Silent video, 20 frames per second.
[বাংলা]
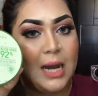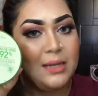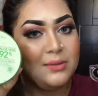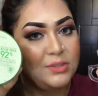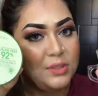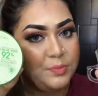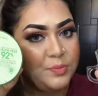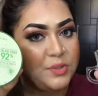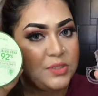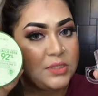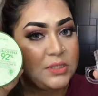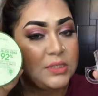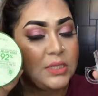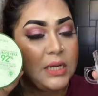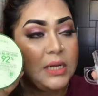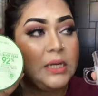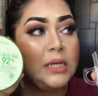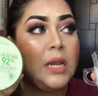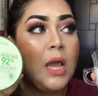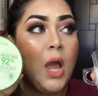হান্ড্রেড
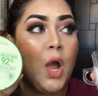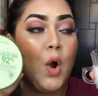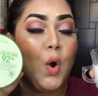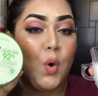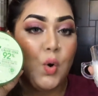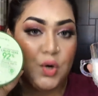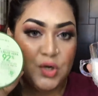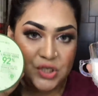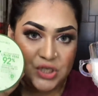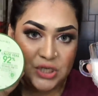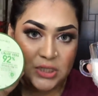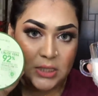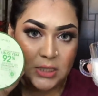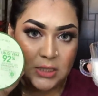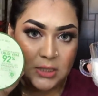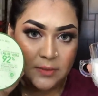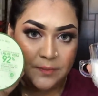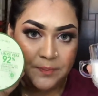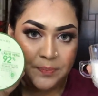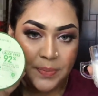পারসেন্ট
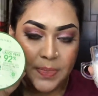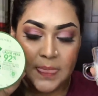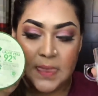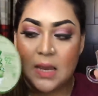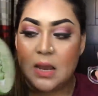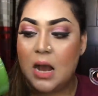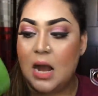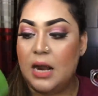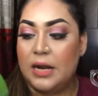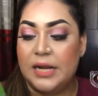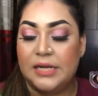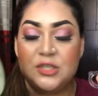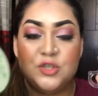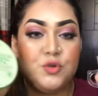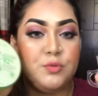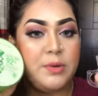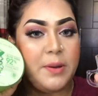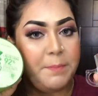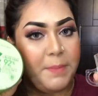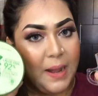অরিজিনাল আর
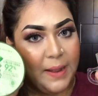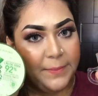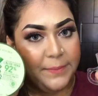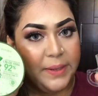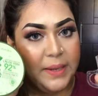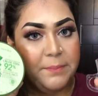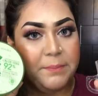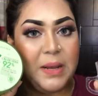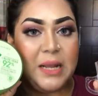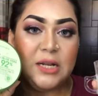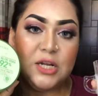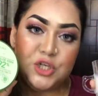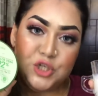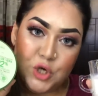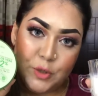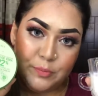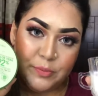এটা তোমরা পাবে বাংলা